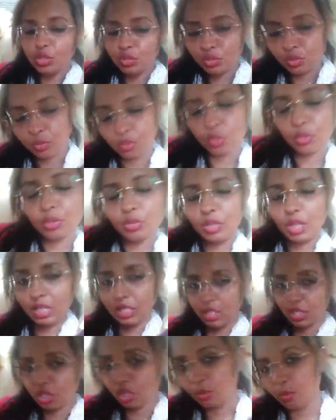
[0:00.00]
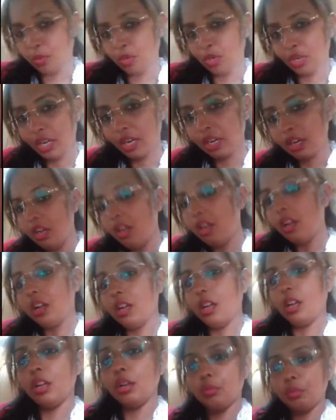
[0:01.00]
যদিও তাদের সম্পর্কে
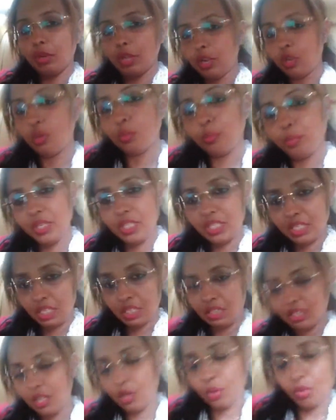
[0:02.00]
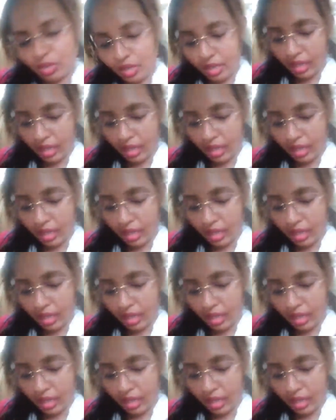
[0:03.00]
এখন বিচ্ছেদ ঘটে